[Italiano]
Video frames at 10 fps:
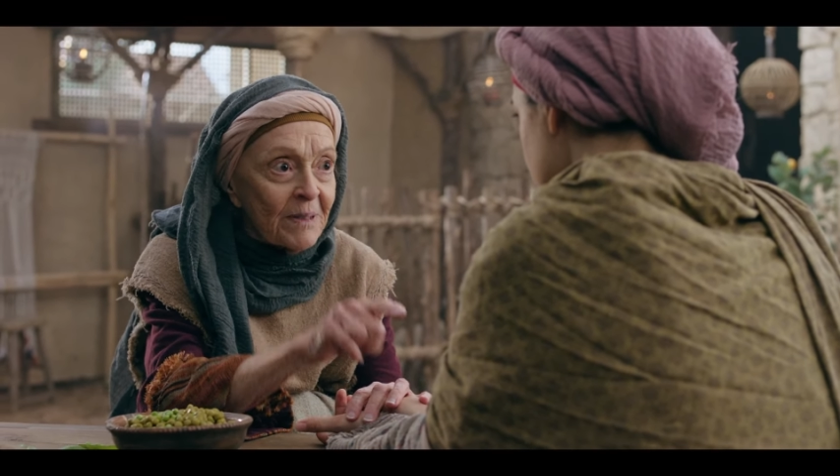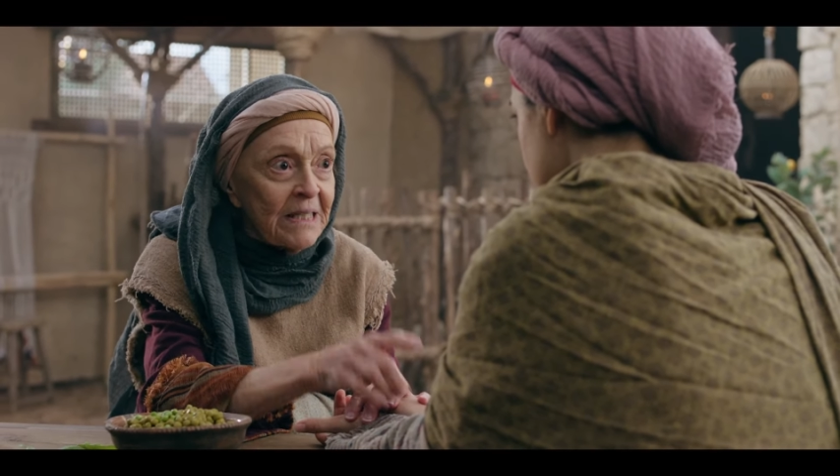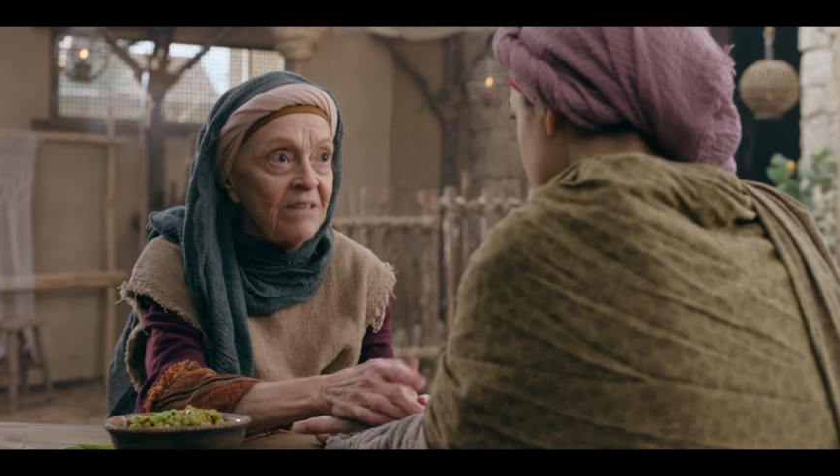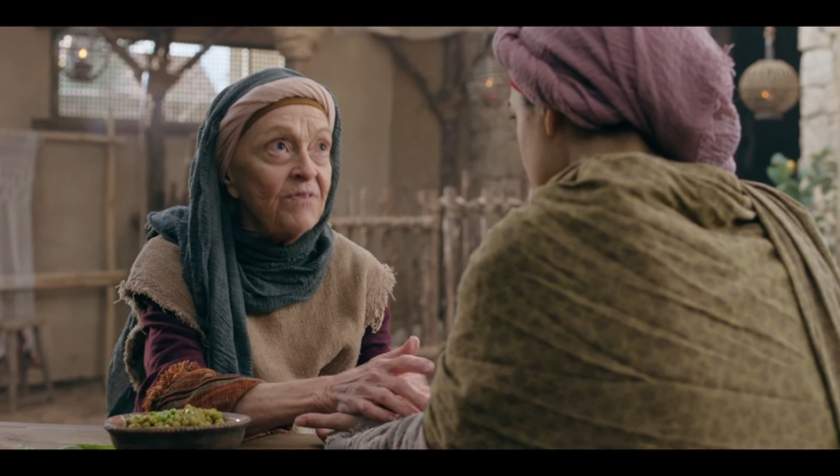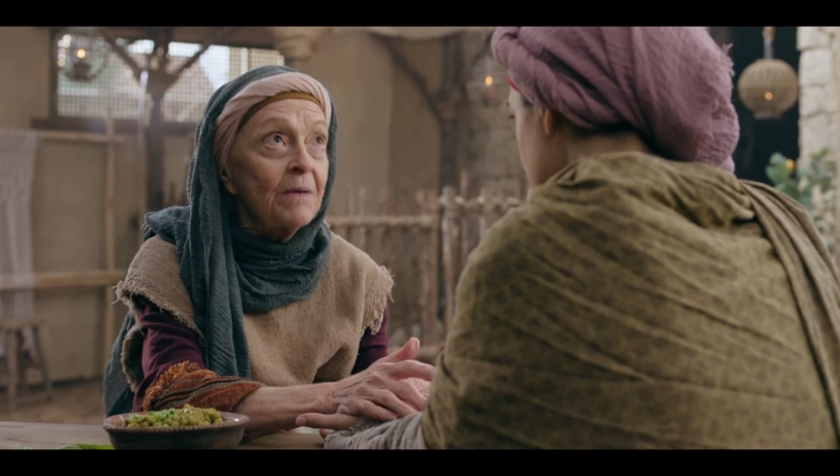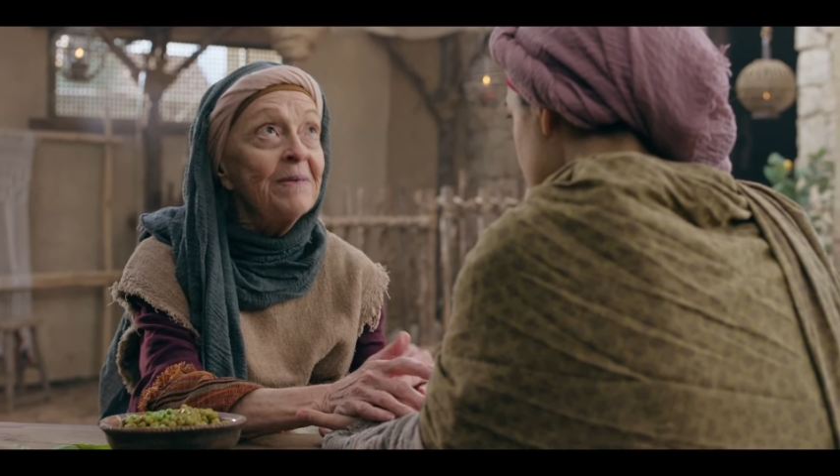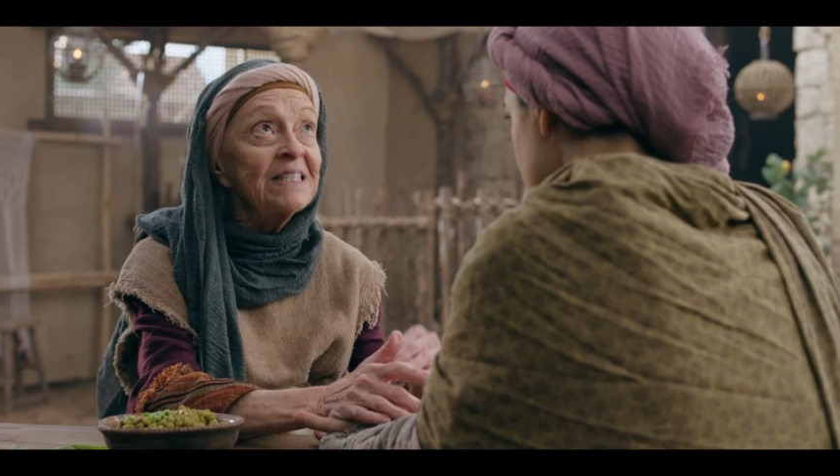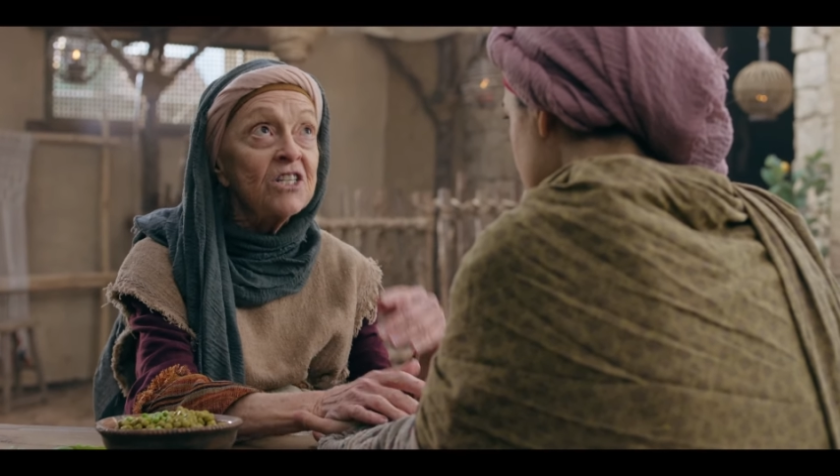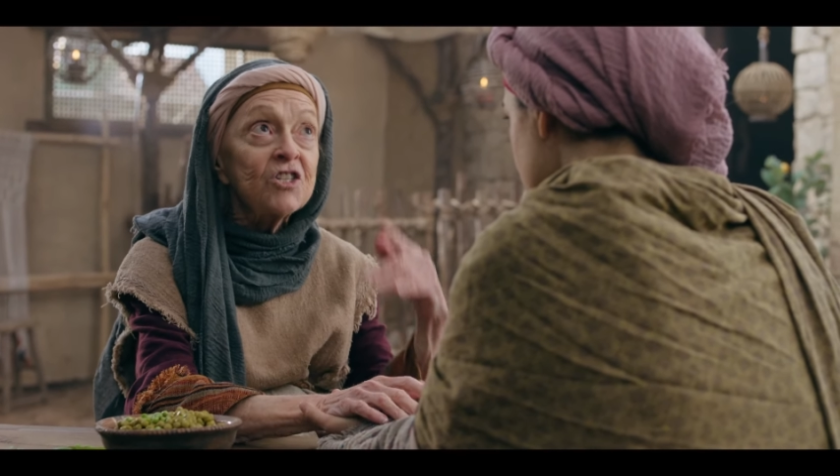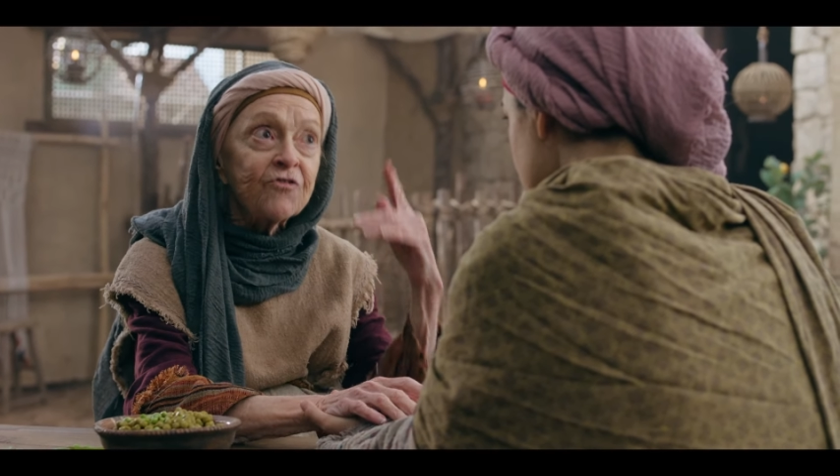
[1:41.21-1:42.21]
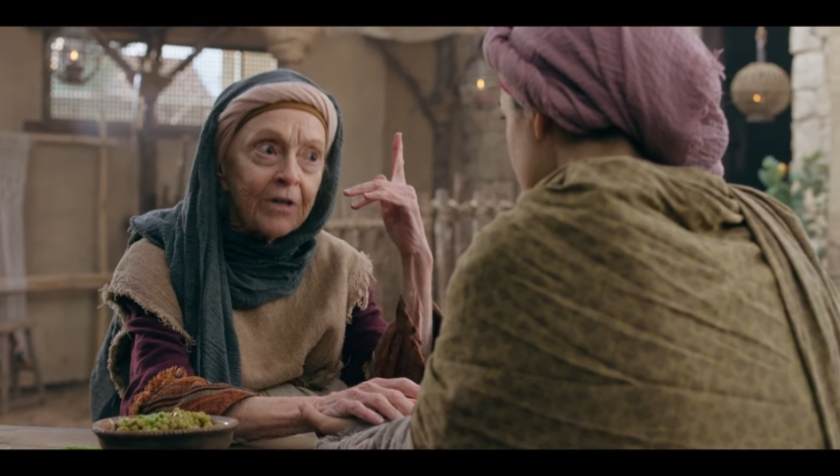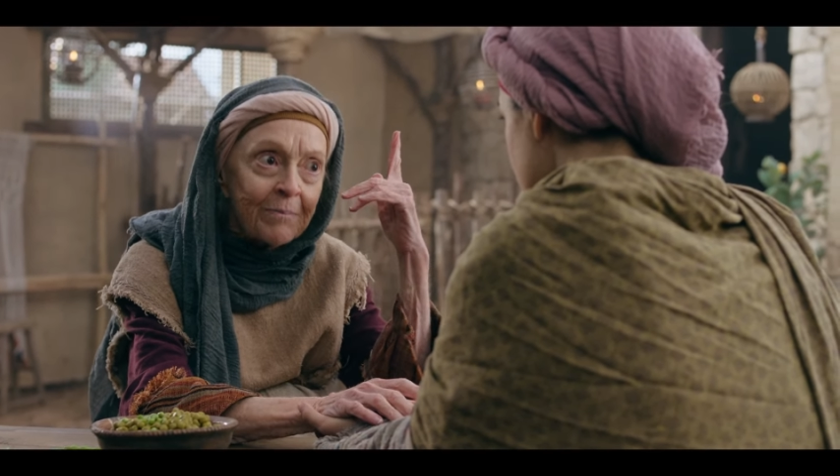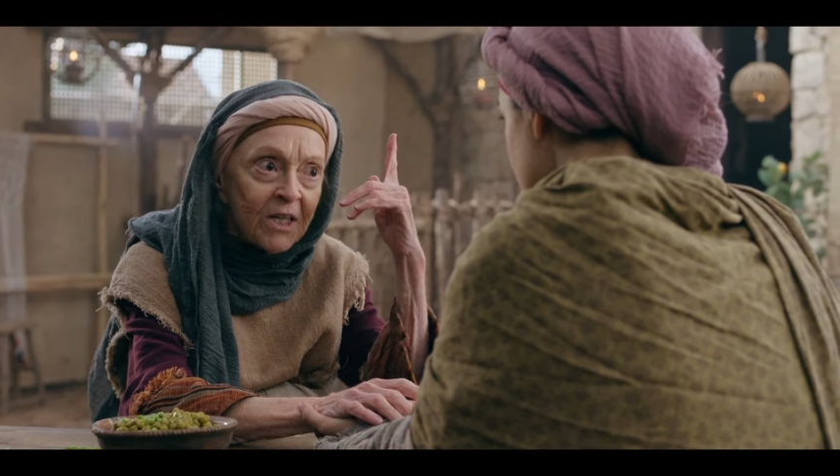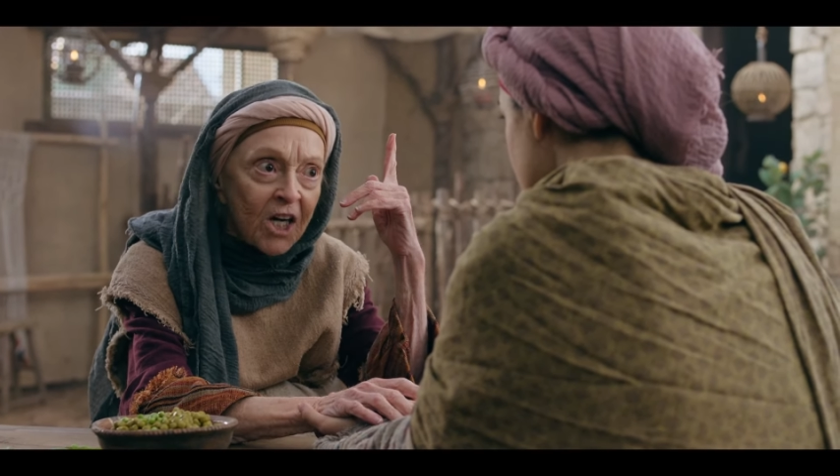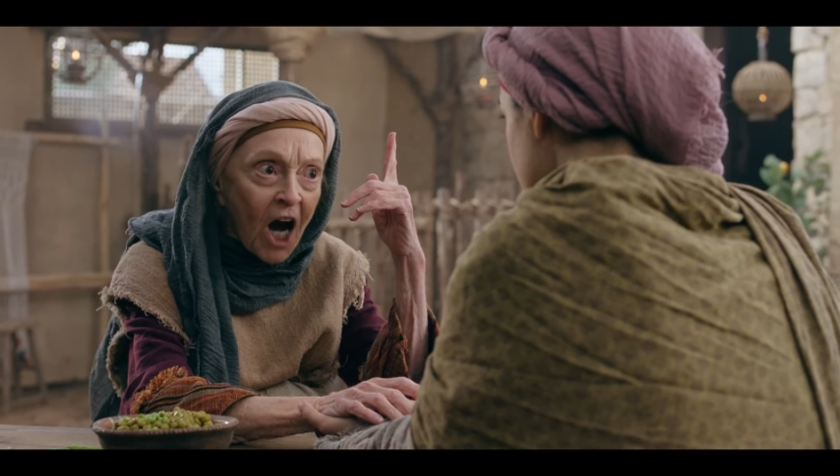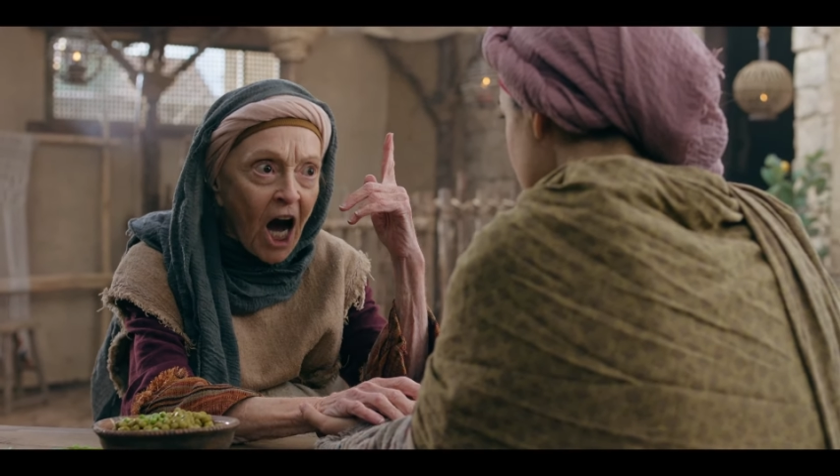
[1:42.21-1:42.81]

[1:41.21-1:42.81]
messaggio che ha ricevuto da